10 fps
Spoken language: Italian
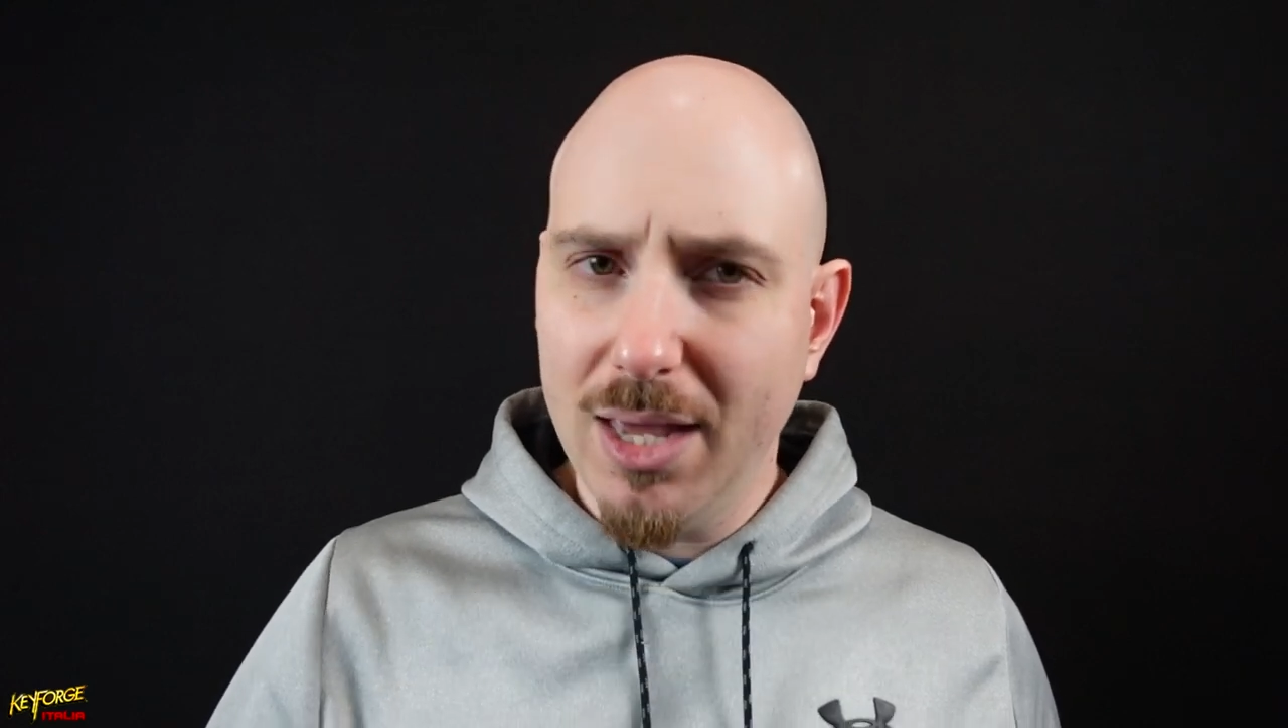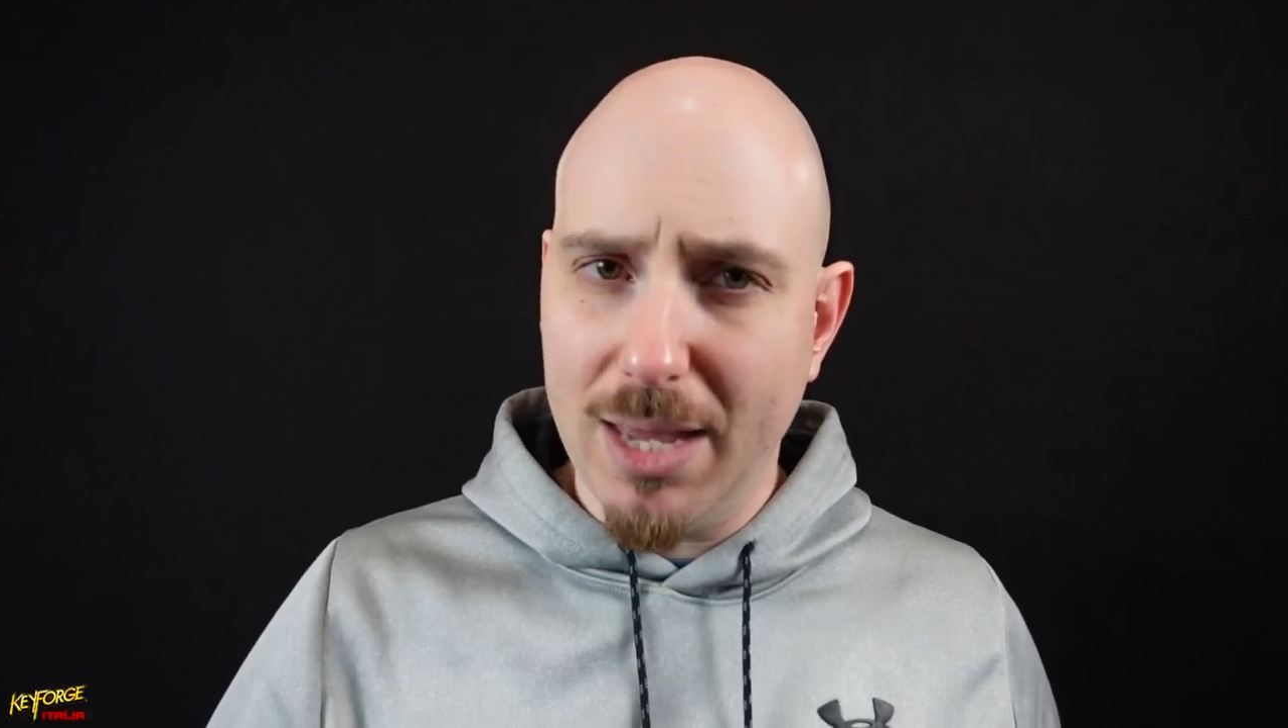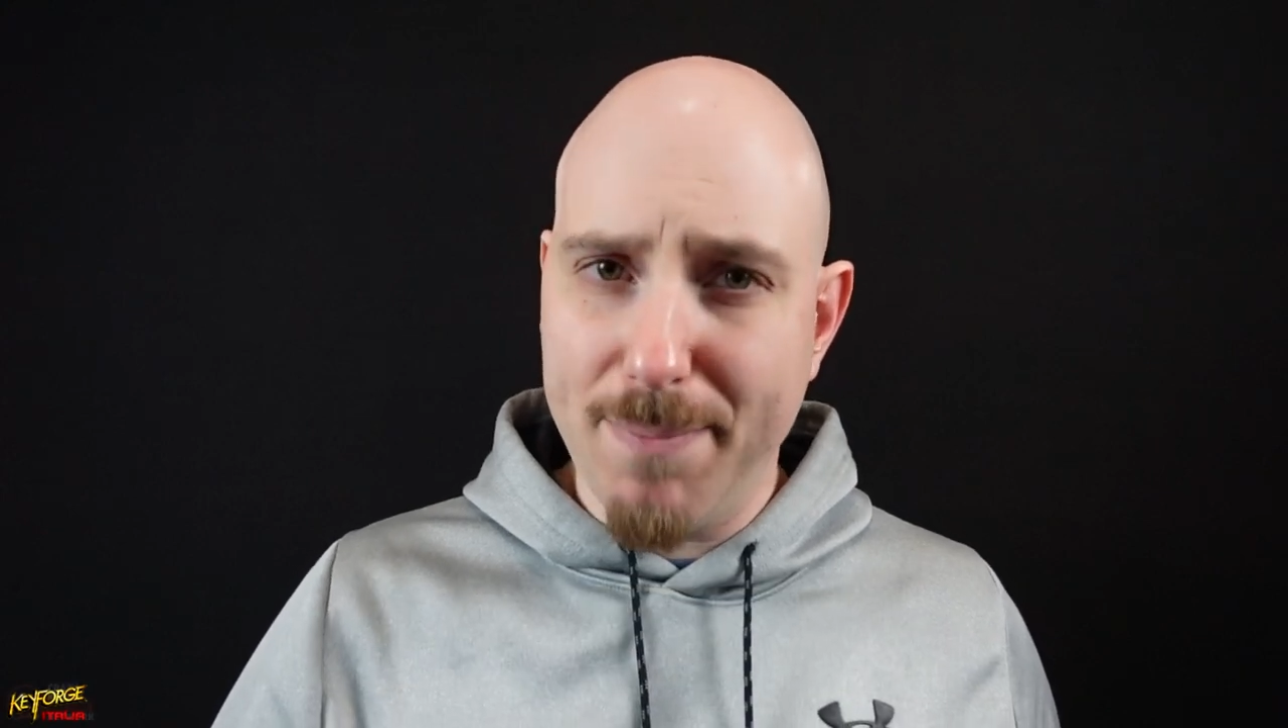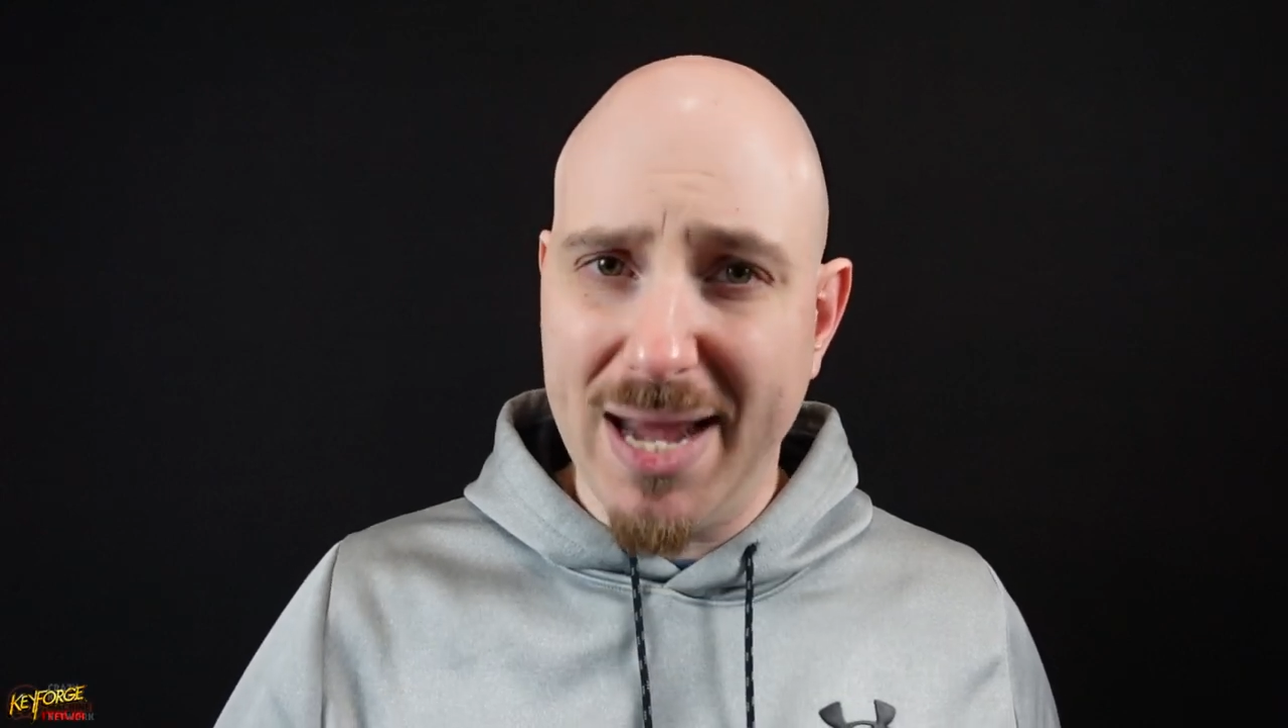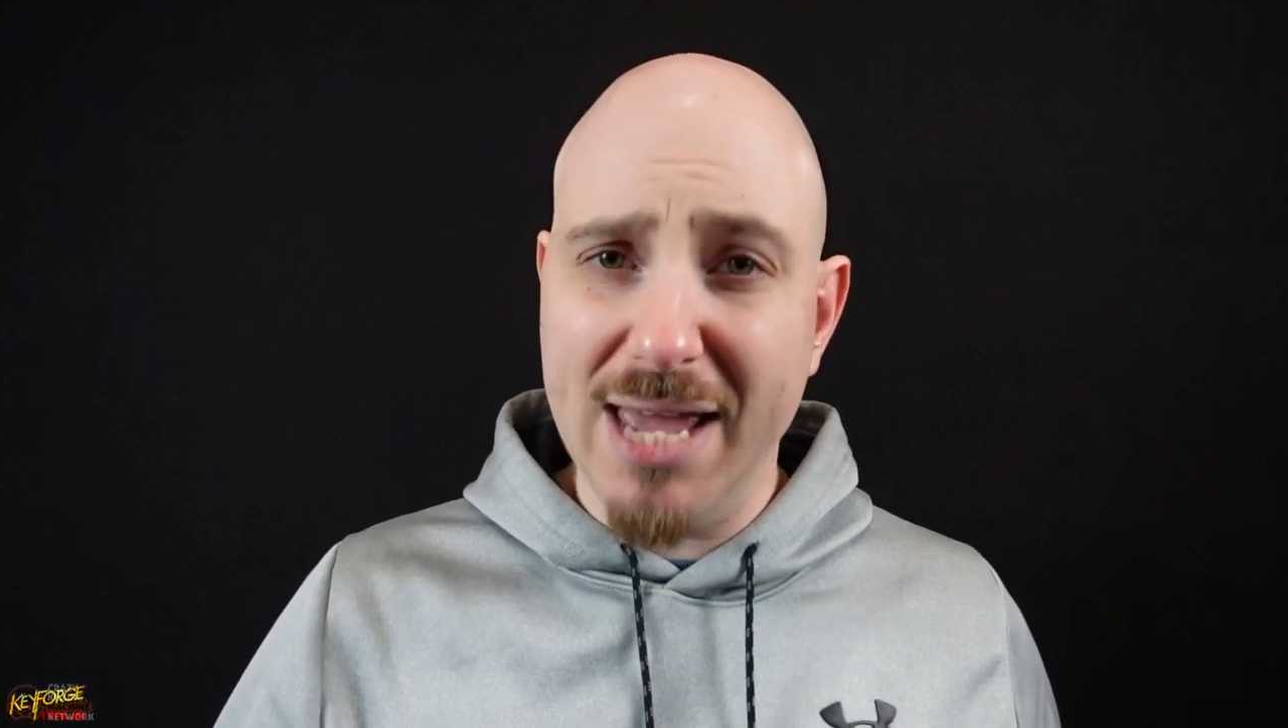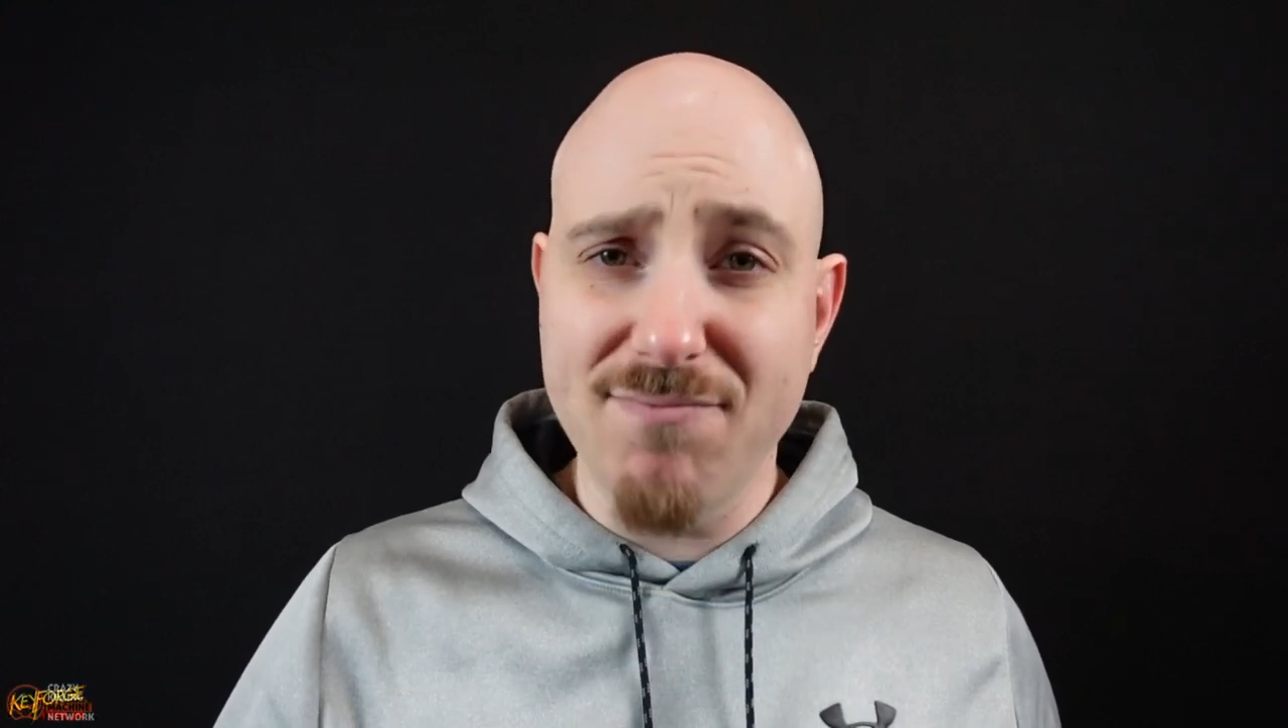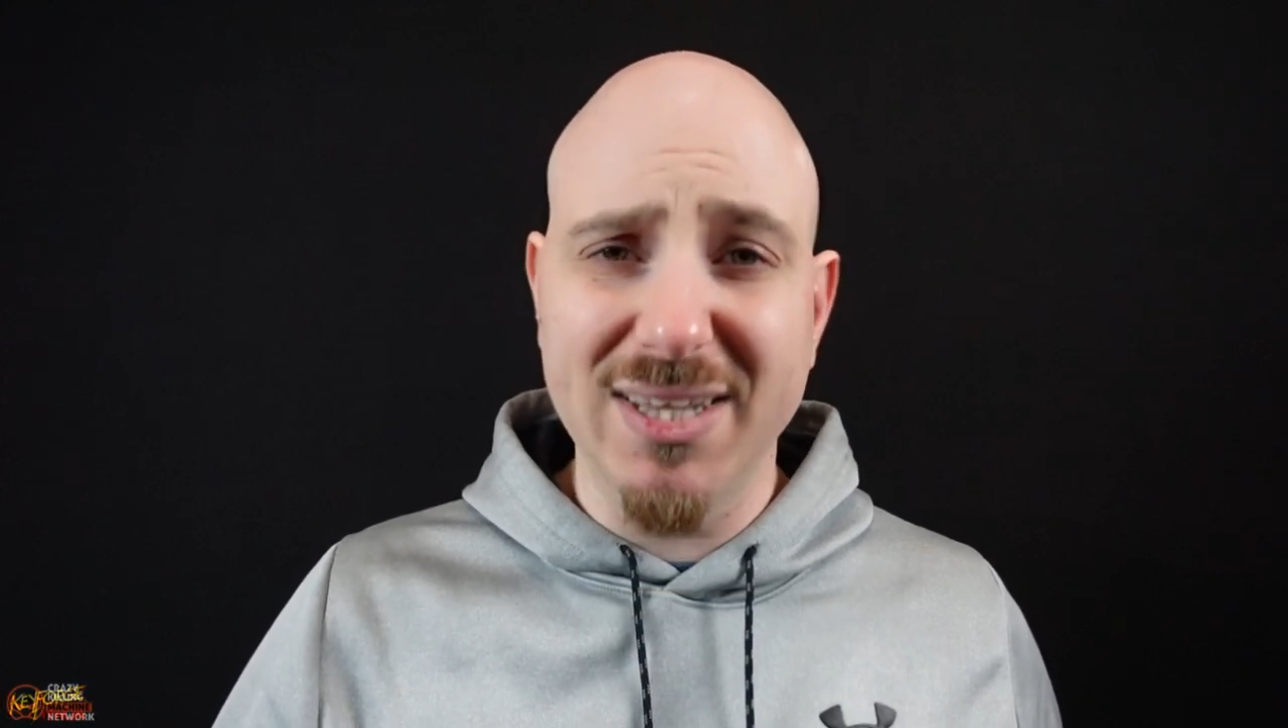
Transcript: Ebbene,